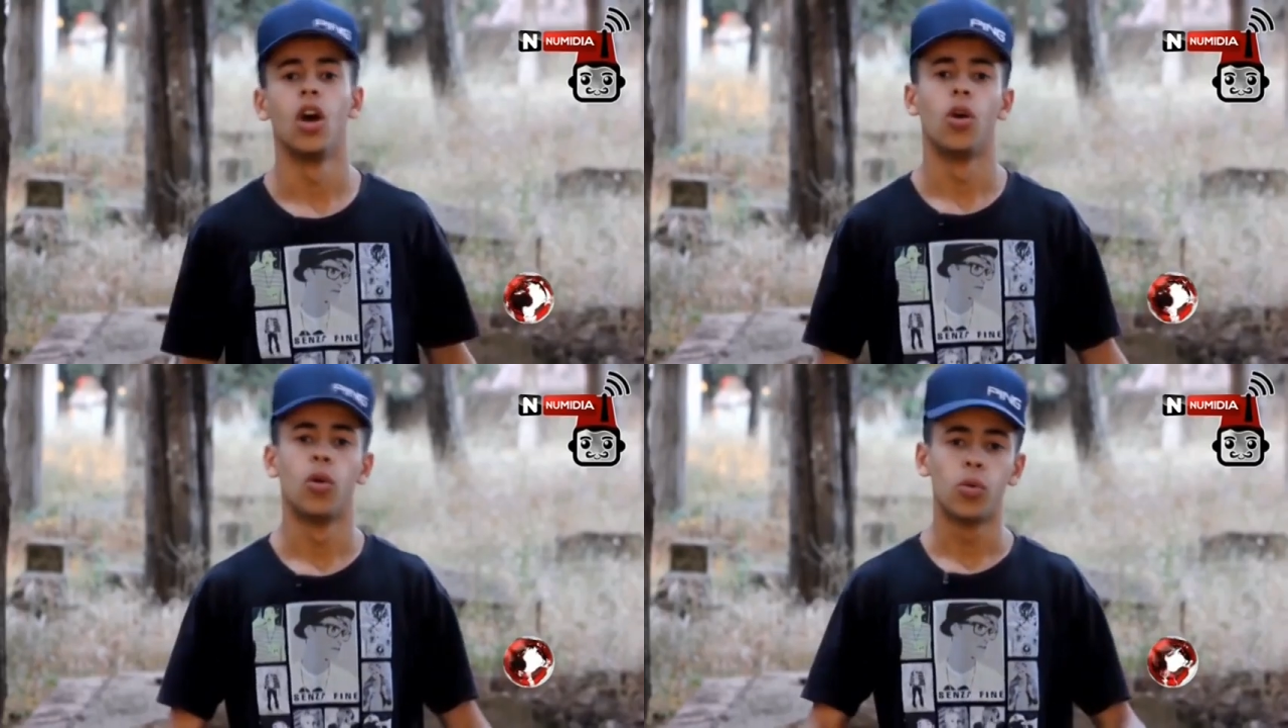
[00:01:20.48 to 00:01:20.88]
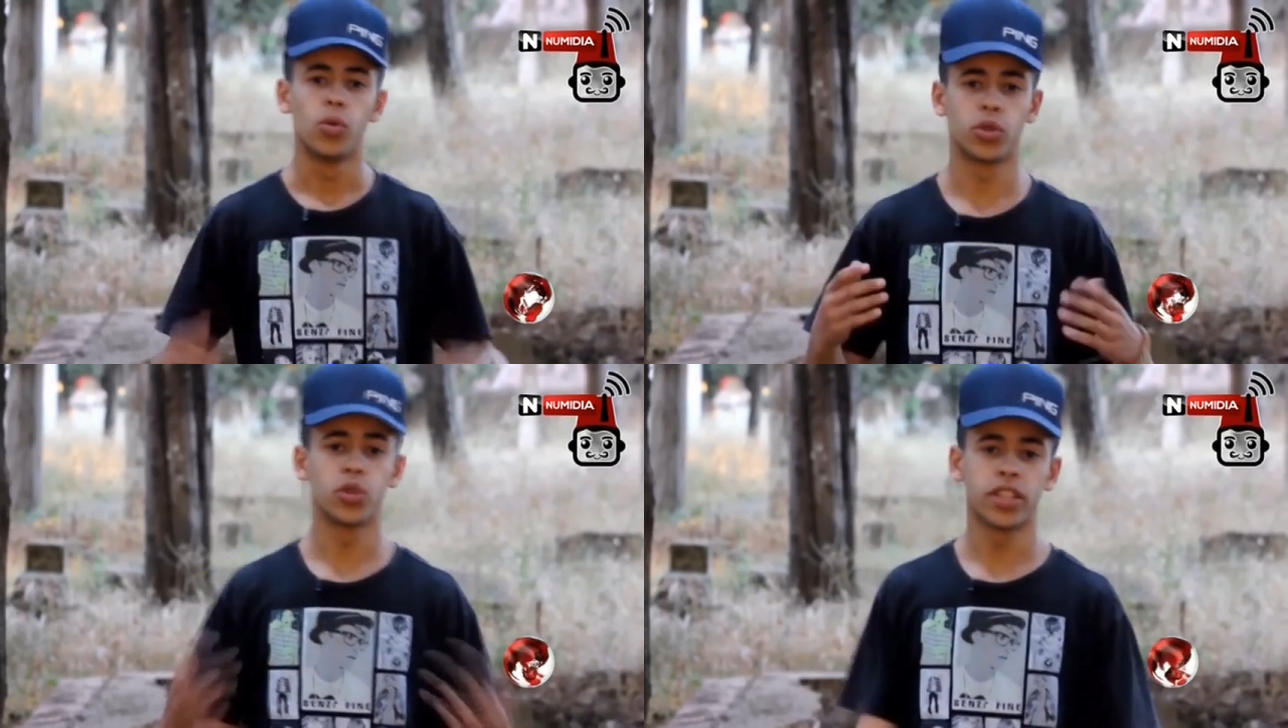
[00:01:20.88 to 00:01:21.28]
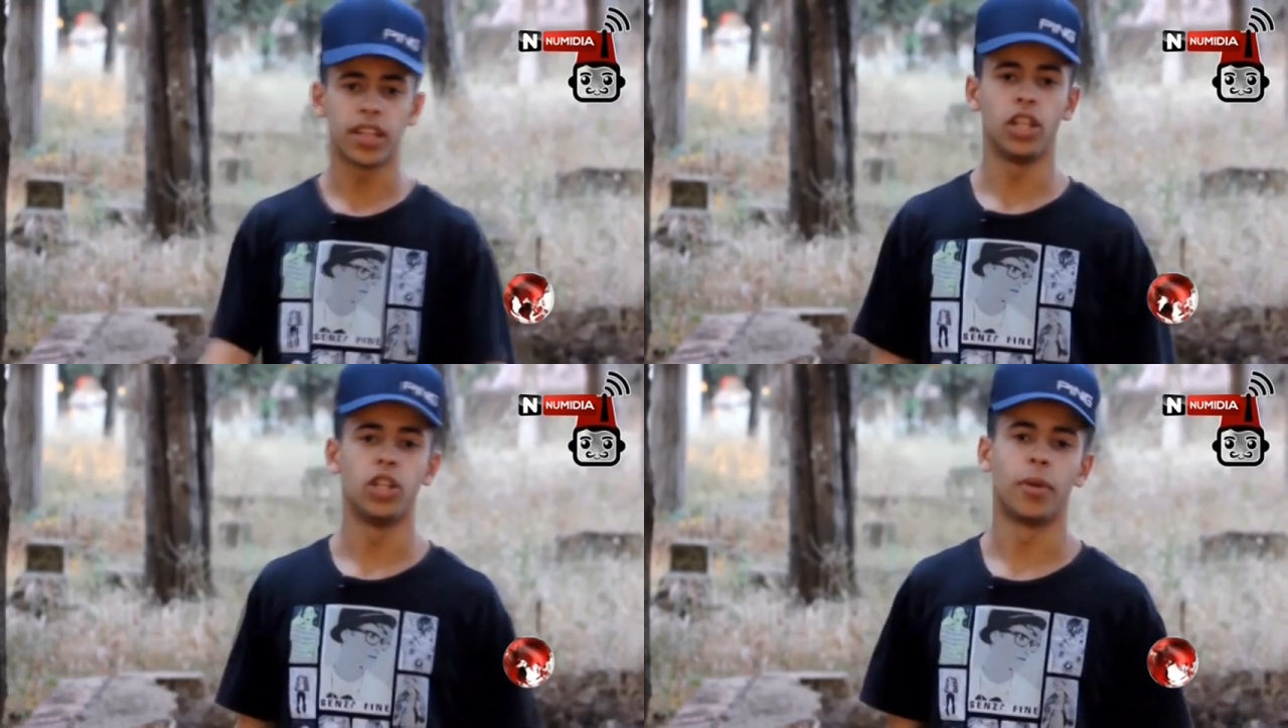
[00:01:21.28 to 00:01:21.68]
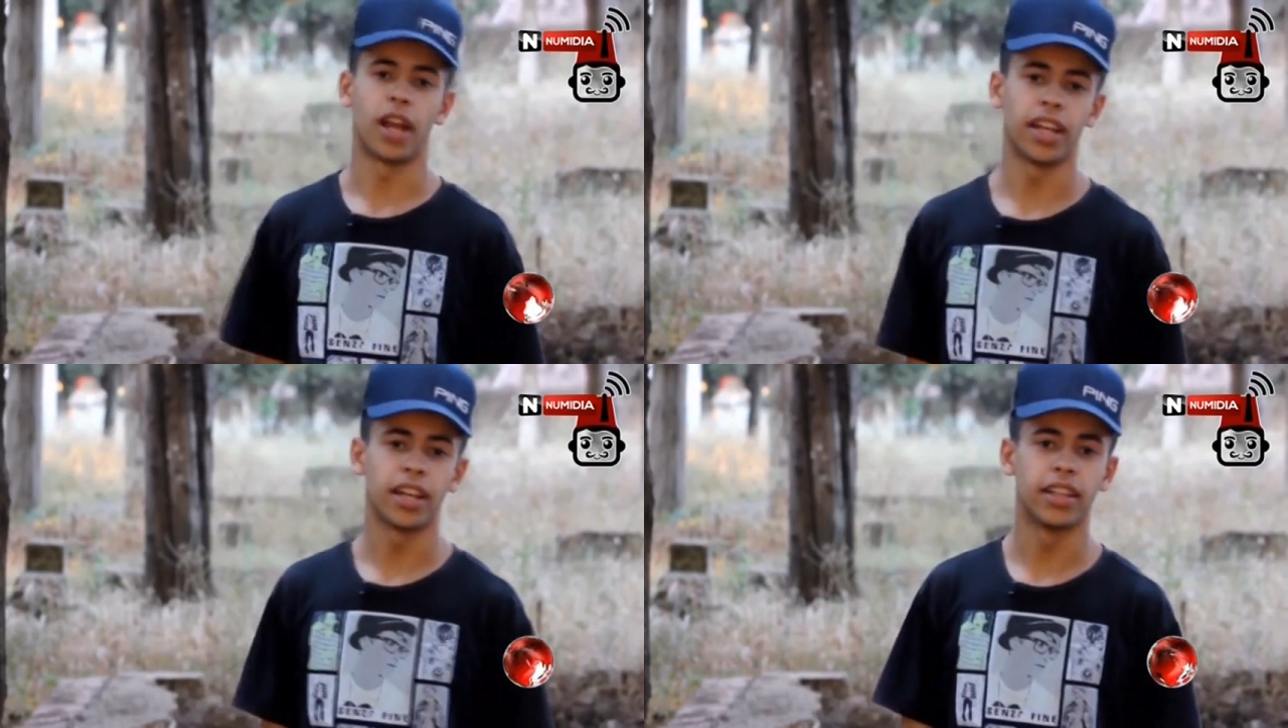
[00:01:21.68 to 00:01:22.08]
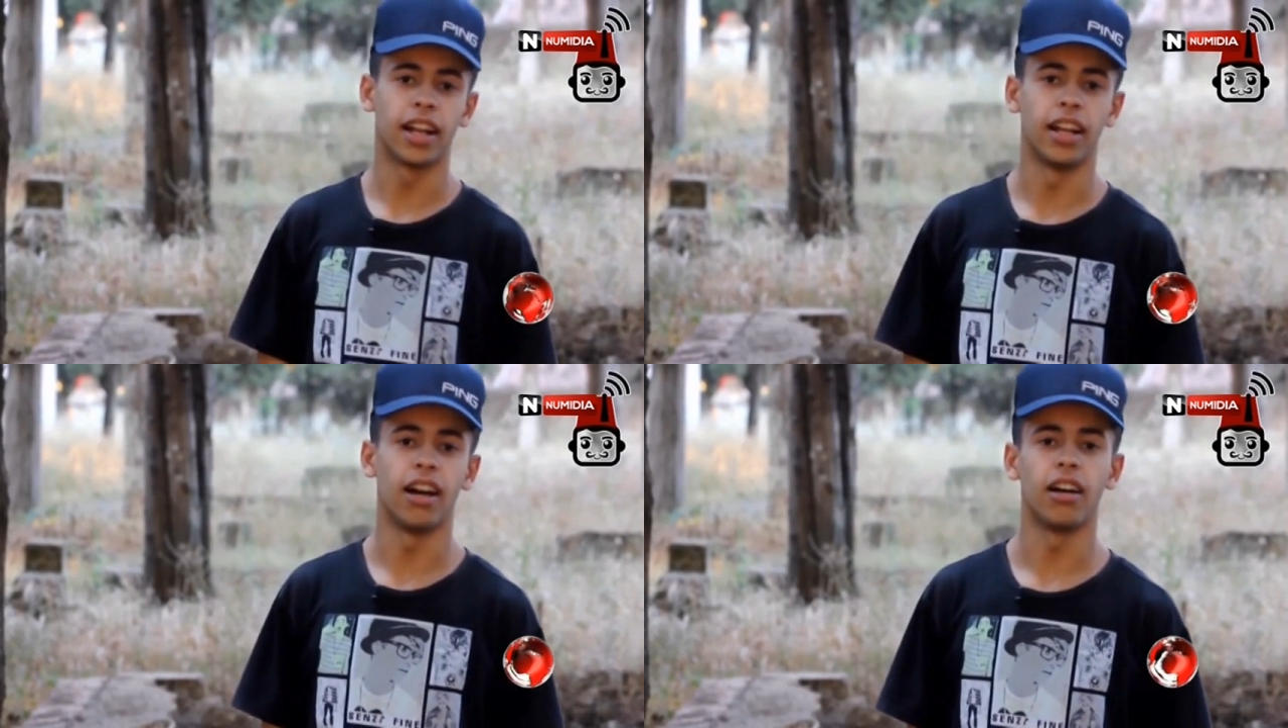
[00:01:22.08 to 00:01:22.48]
نطور السوجي تاع اليوم
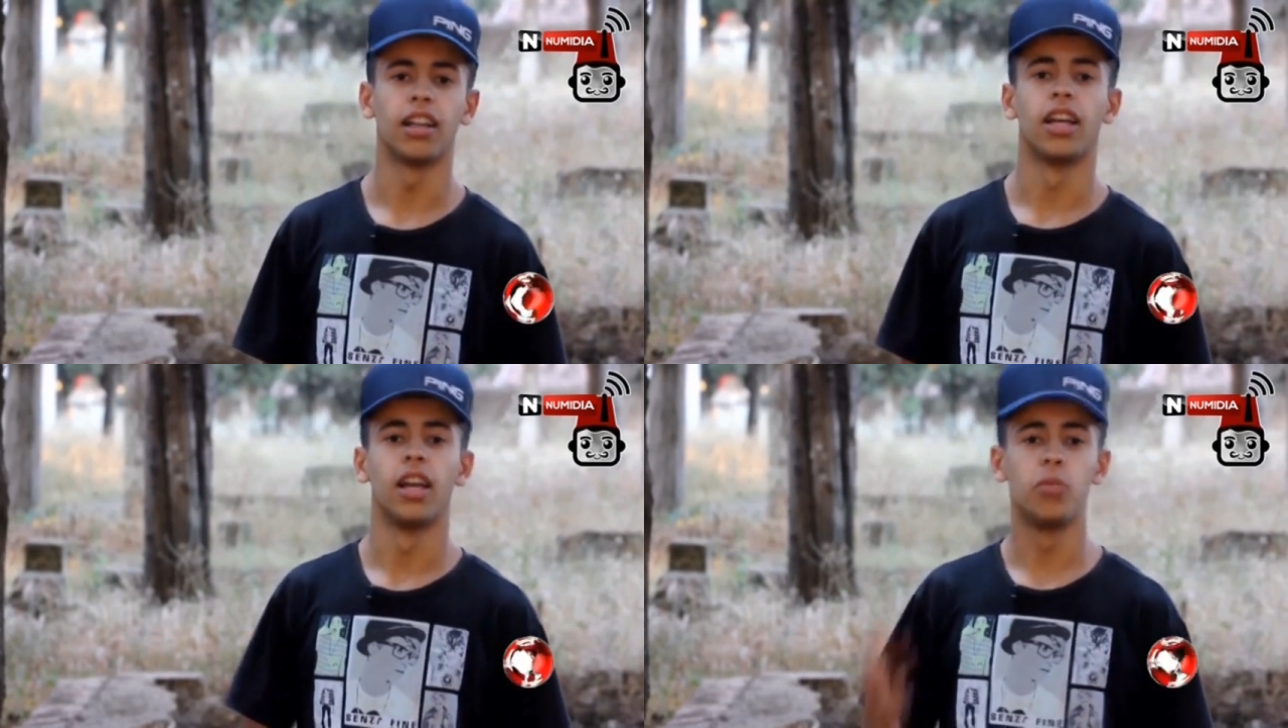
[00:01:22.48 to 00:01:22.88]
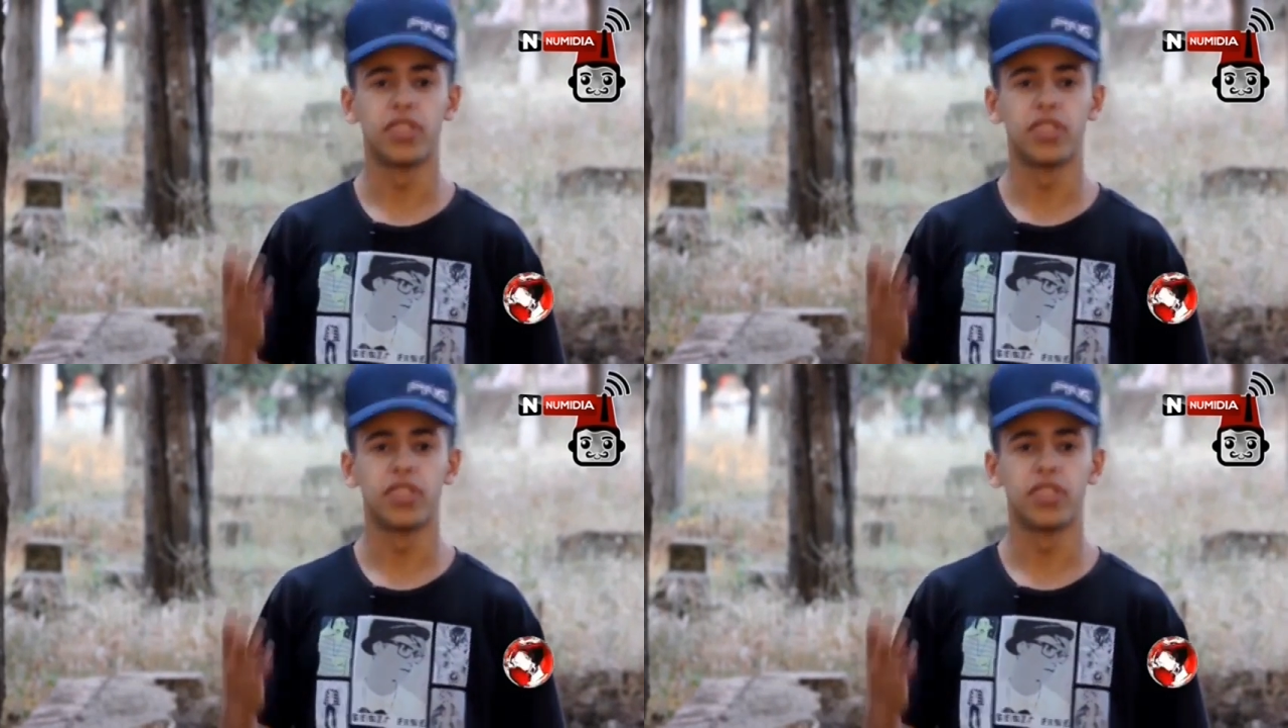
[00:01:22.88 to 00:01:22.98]
راح يهضر على